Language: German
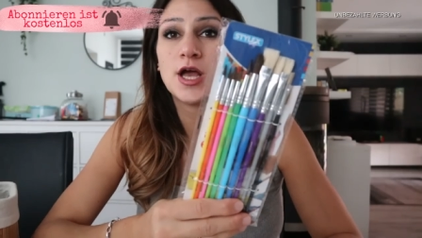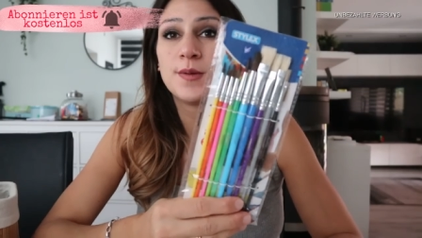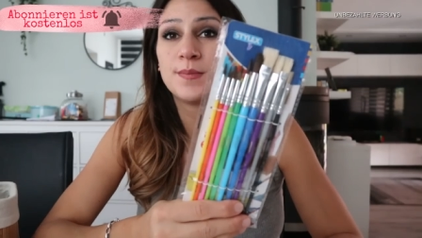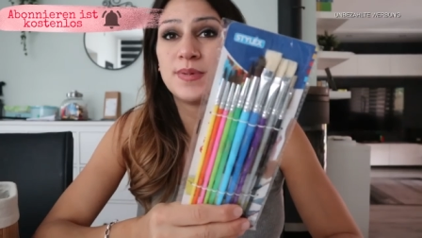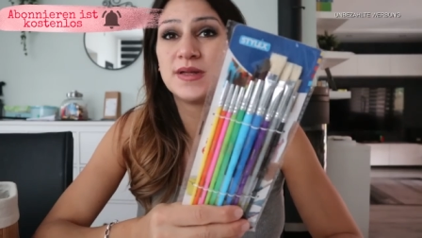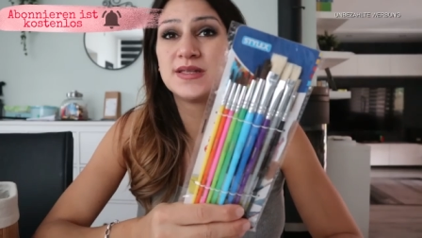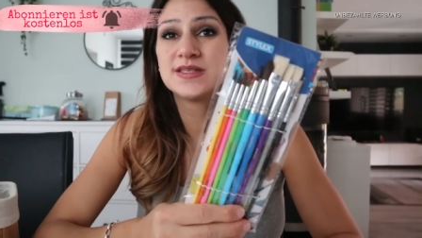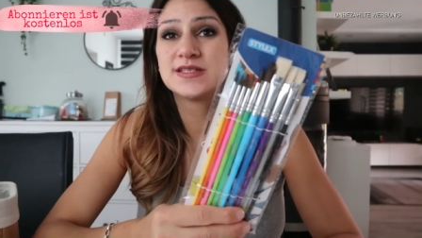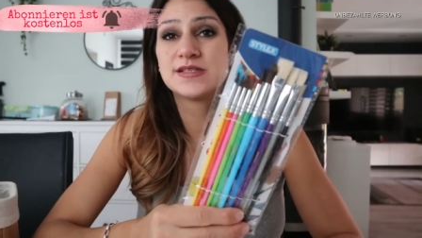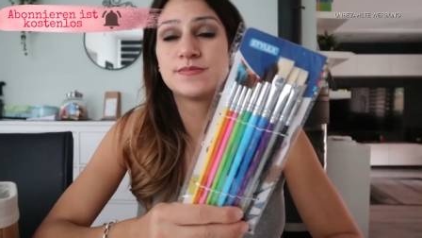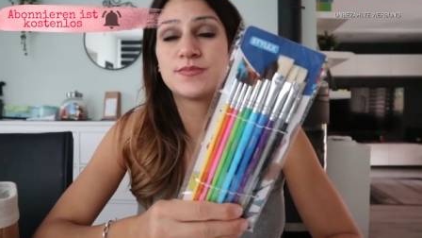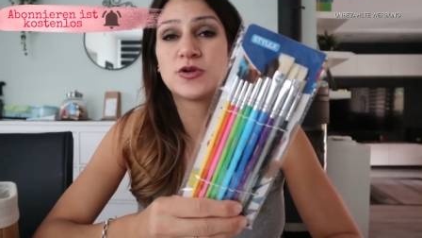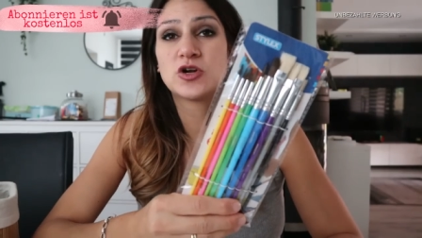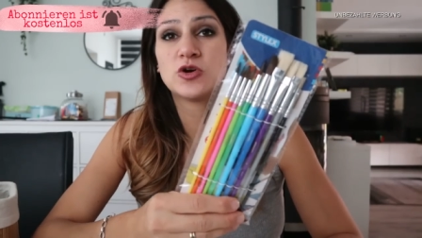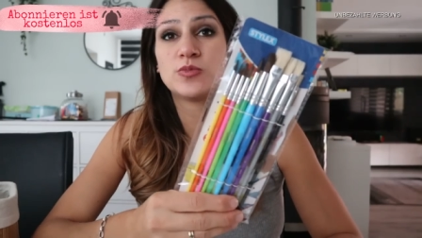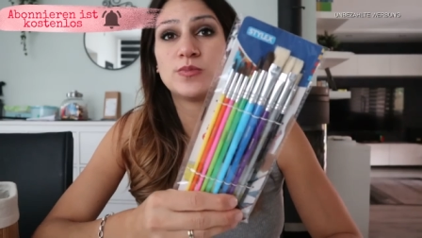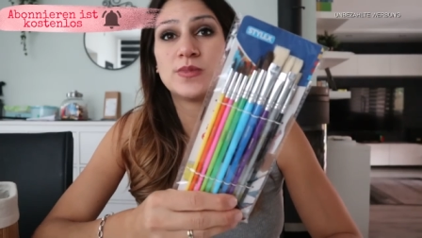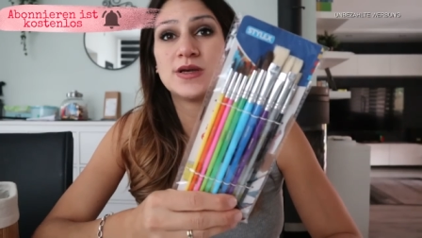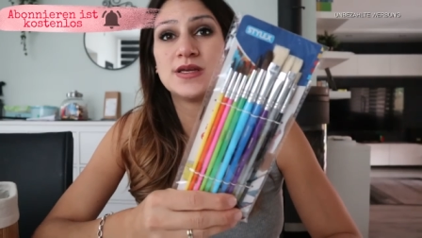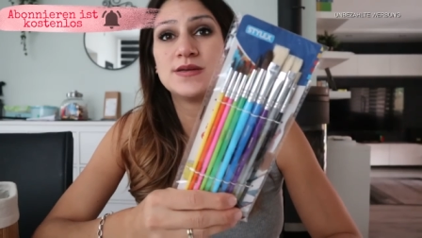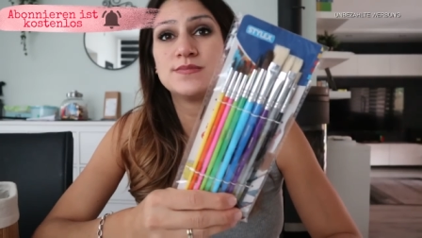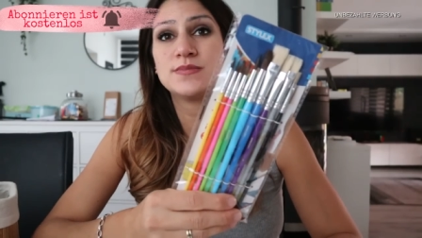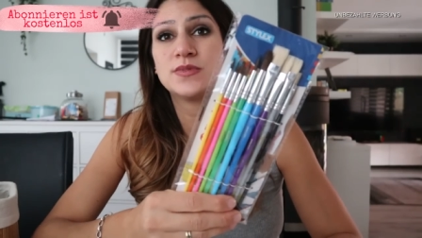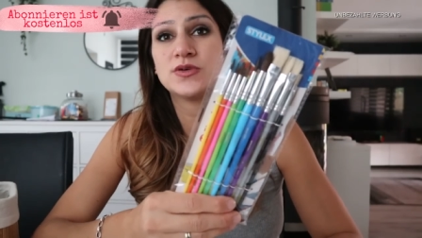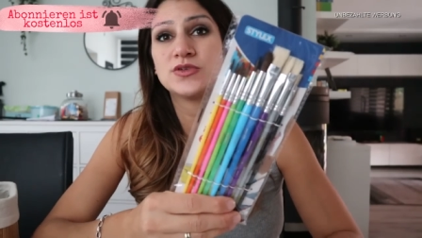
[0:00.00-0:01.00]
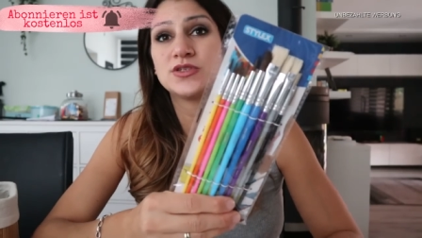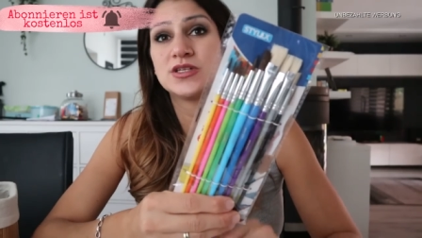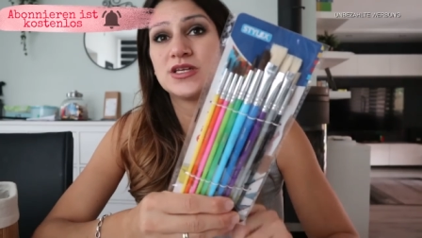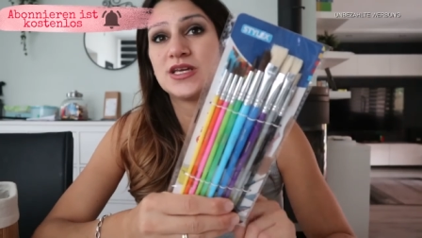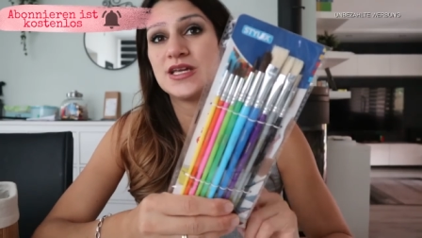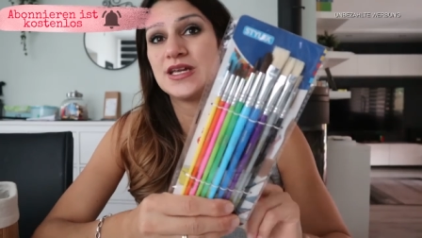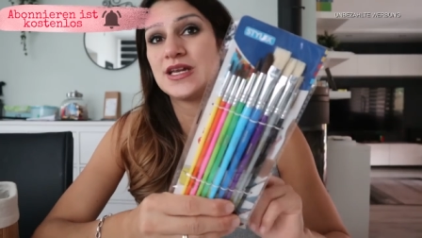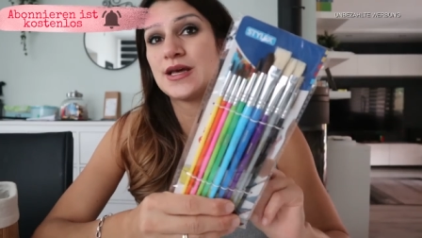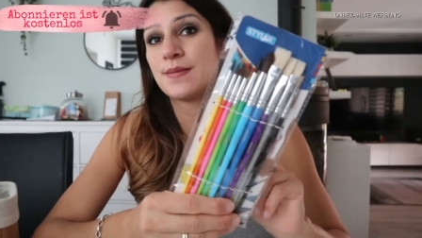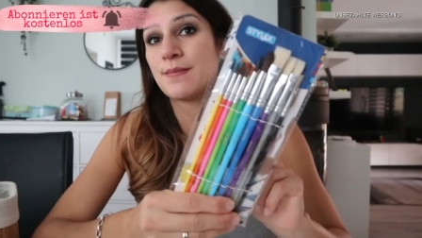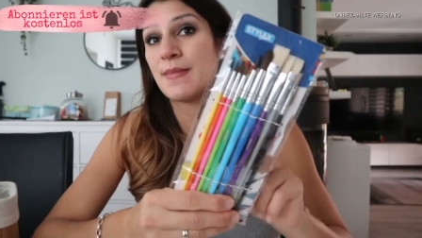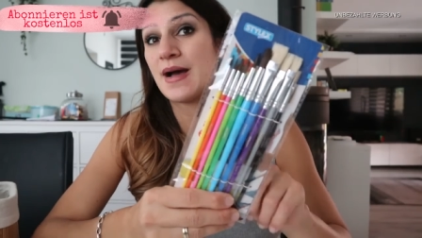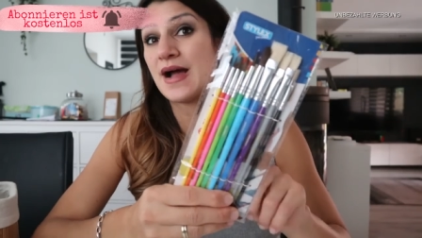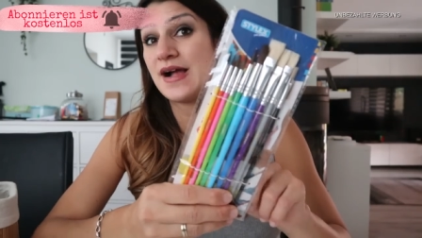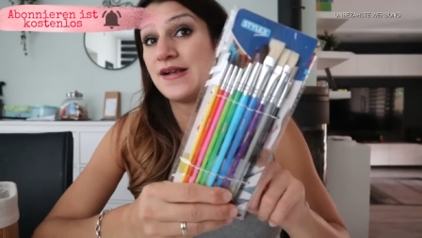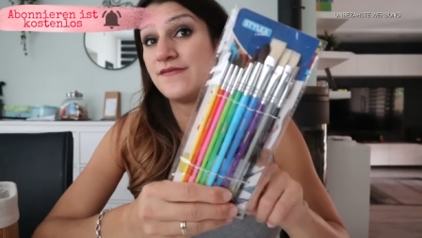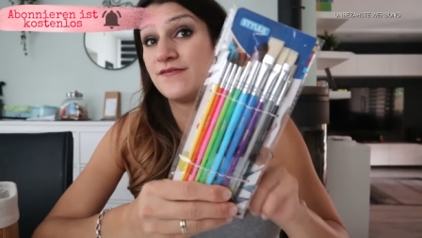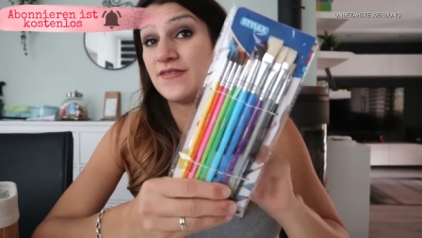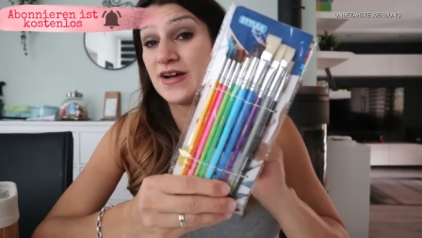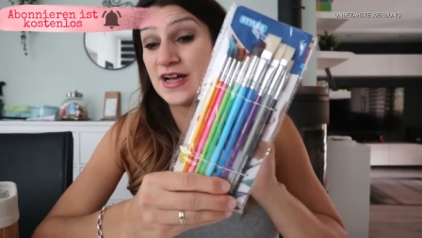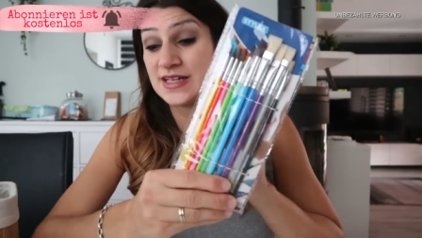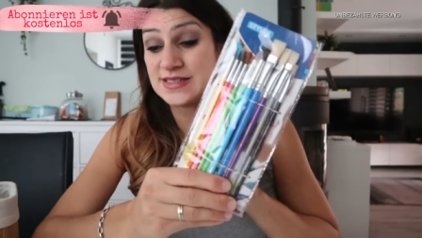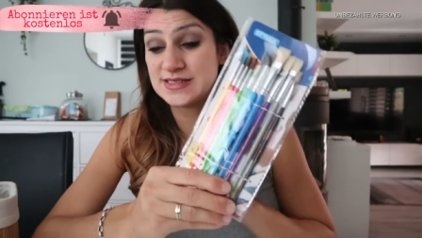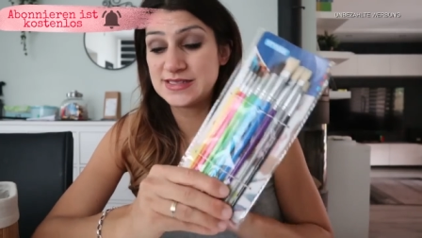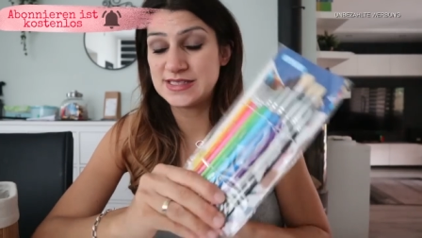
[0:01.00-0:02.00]
Pinsel braucht man immer und die Kinder
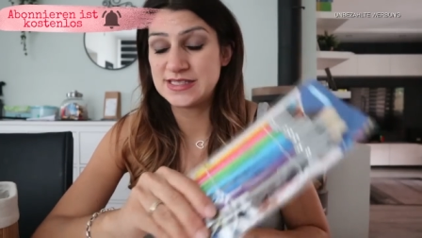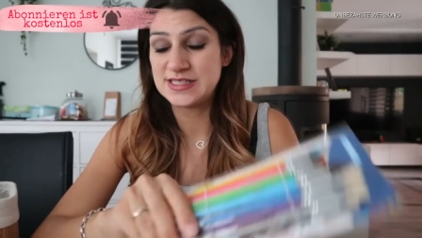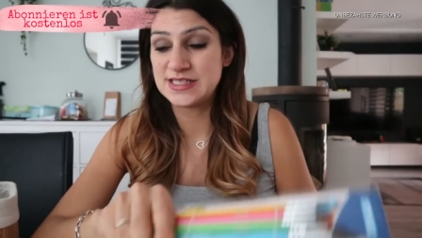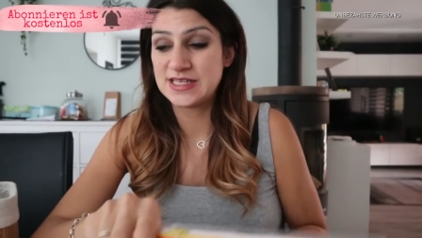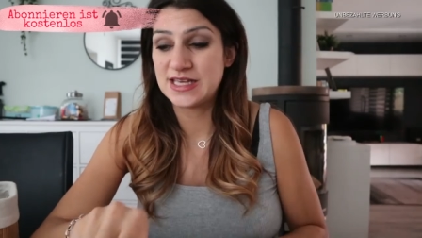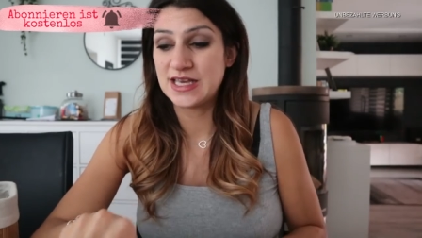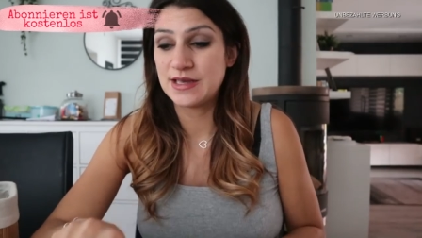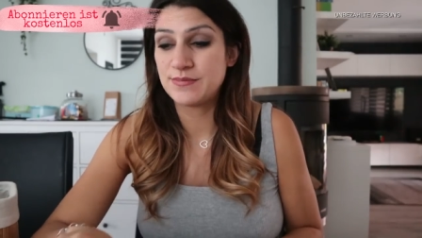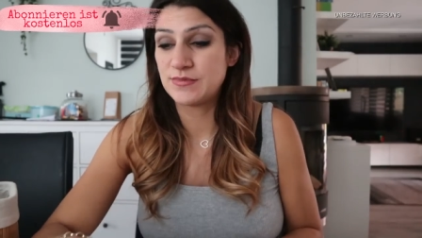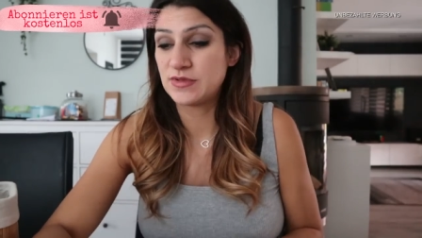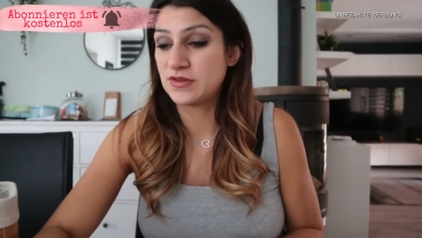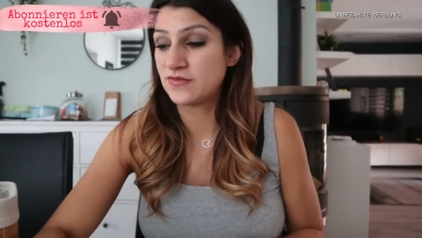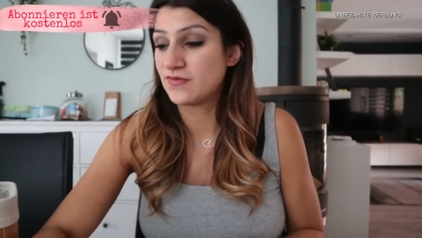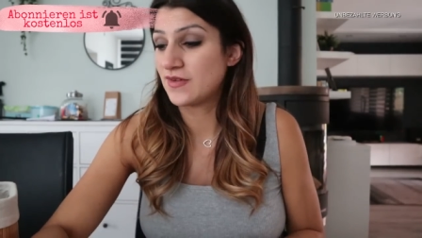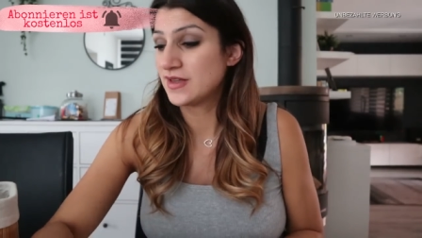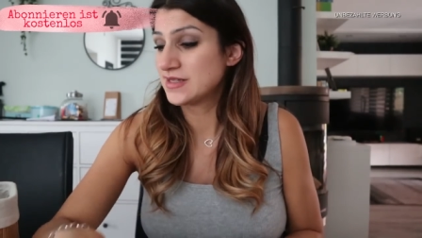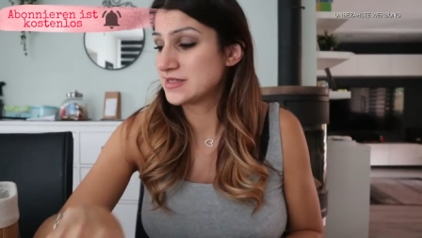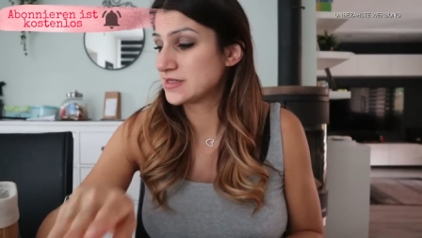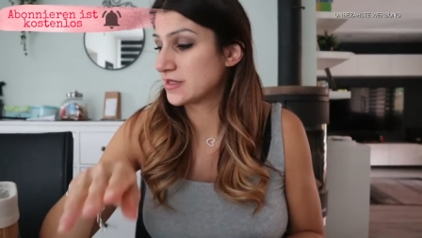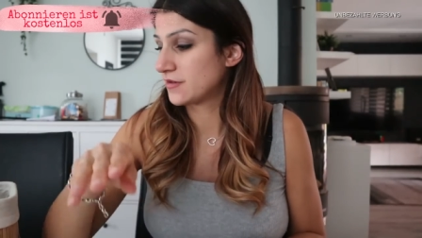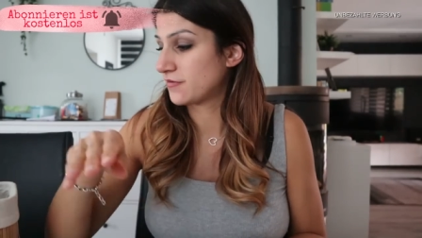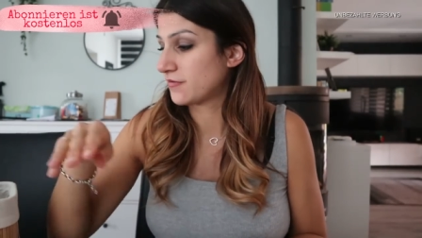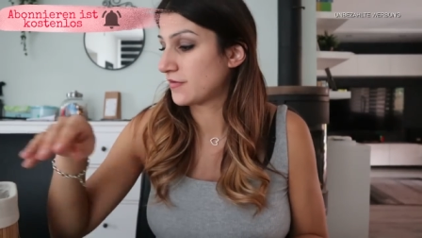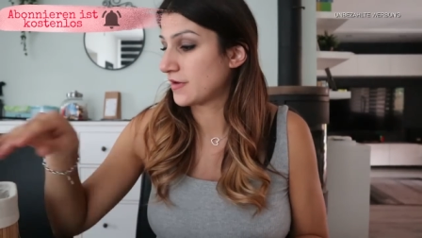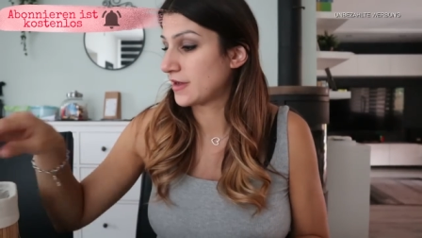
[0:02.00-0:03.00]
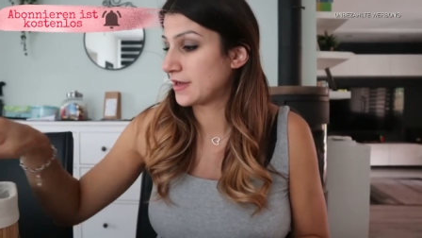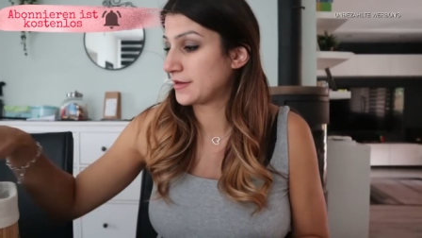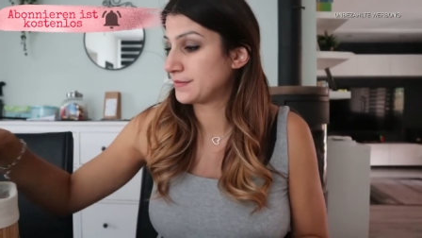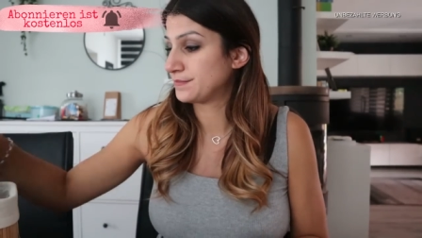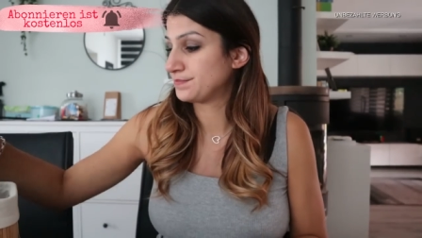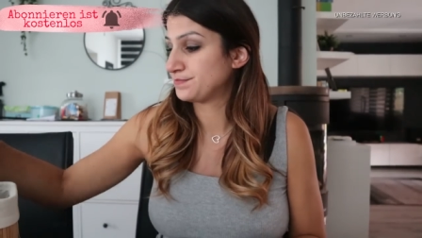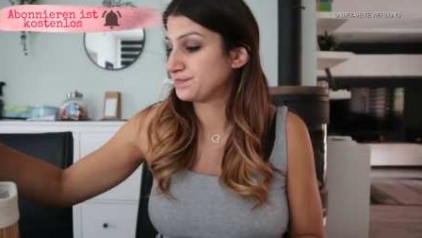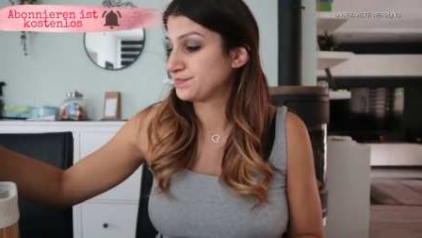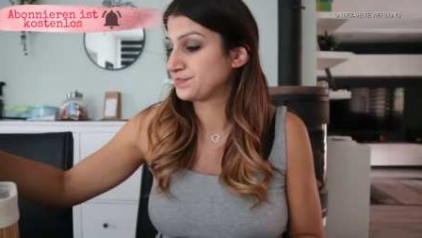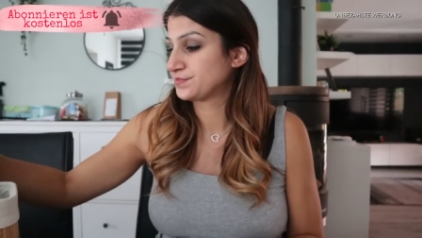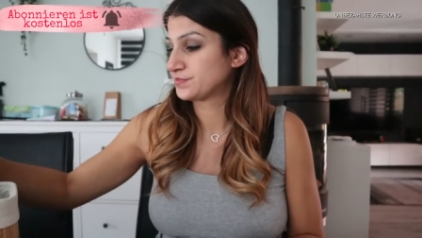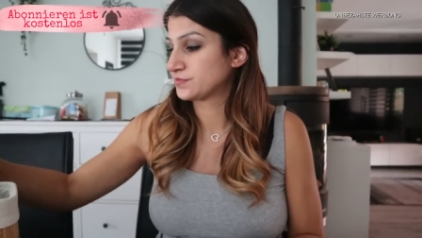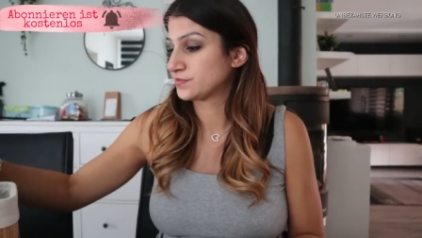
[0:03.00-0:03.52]
malen wahnsinnig gern mit Wasserfarben.